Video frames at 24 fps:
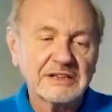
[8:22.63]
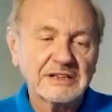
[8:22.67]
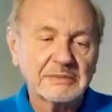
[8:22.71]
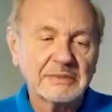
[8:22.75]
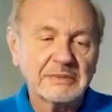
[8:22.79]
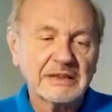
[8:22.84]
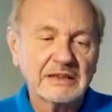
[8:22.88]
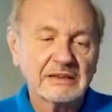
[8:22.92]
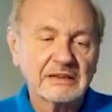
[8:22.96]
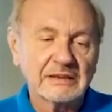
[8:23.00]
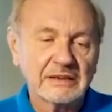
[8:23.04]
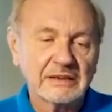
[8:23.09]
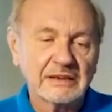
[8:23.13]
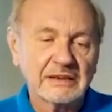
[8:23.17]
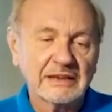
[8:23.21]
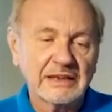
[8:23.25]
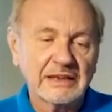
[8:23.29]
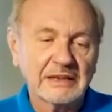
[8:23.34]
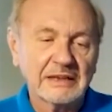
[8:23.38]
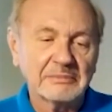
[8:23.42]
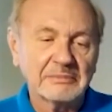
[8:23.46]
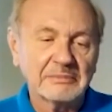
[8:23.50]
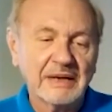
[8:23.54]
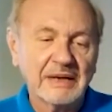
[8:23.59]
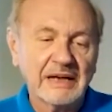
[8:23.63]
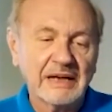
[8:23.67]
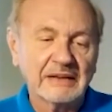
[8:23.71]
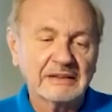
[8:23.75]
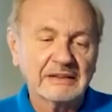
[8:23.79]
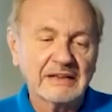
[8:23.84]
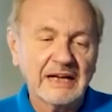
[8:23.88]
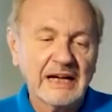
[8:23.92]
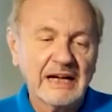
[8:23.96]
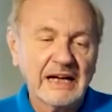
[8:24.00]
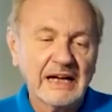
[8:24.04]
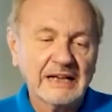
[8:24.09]
A KGB tinha
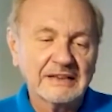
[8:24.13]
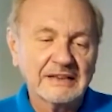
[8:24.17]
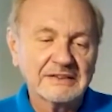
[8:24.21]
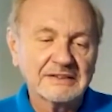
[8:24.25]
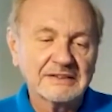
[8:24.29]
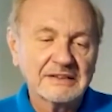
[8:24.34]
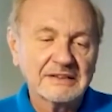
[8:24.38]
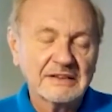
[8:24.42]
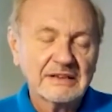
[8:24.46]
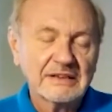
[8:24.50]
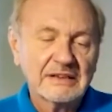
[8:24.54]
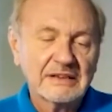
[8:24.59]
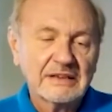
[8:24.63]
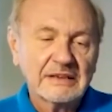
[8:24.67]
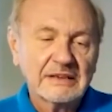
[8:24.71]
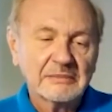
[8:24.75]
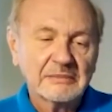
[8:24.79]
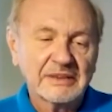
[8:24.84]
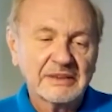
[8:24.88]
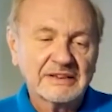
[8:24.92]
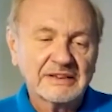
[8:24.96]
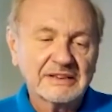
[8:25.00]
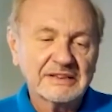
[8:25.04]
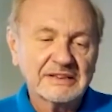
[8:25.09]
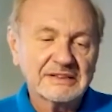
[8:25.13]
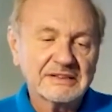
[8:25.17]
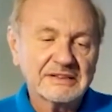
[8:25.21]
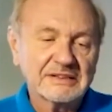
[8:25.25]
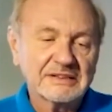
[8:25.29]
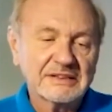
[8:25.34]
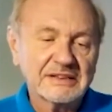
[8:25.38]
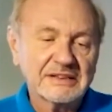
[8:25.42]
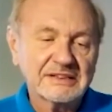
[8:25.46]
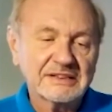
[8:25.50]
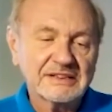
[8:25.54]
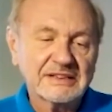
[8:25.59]
caras maus. Mas
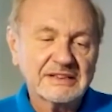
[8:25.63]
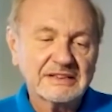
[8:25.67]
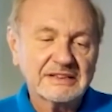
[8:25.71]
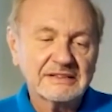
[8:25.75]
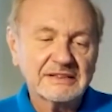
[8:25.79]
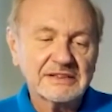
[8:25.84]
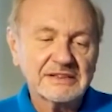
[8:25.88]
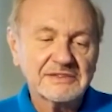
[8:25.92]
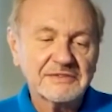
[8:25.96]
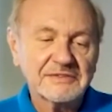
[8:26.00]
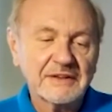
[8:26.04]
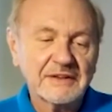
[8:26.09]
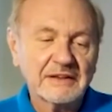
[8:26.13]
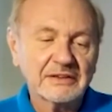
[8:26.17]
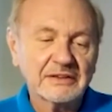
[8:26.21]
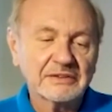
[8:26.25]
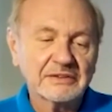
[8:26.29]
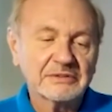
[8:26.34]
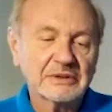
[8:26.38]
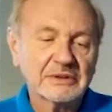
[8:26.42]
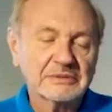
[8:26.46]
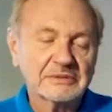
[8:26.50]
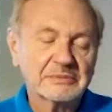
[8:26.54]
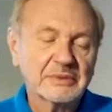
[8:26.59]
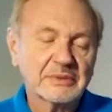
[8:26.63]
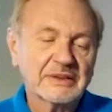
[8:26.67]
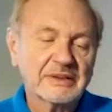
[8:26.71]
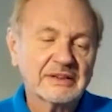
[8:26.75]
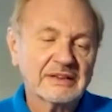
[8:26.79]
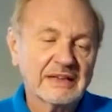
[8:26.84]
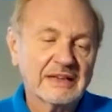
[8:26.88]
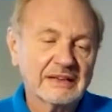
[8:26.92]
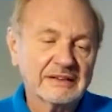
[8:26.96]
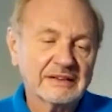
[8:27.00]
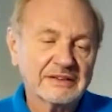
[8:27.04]
este sujeito com a jaqueta de